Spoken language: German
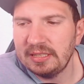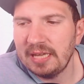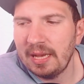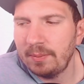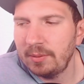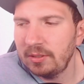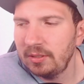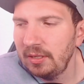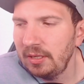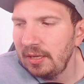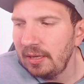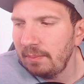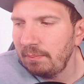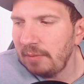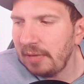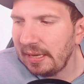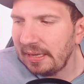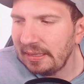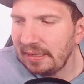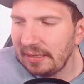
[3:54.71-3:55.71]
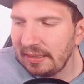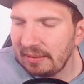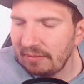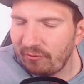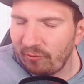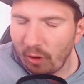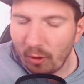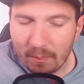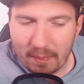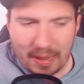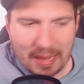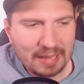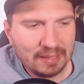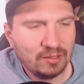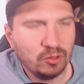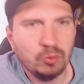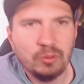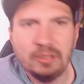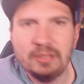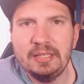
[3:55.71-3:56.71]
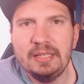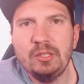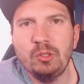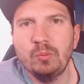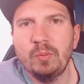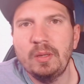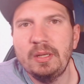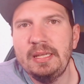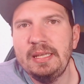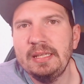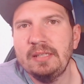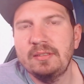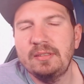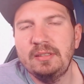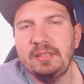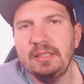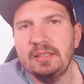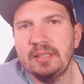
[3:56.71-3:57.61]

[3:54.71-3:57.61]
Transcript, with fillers: Ich habe mir Formate und Ideen überlegt,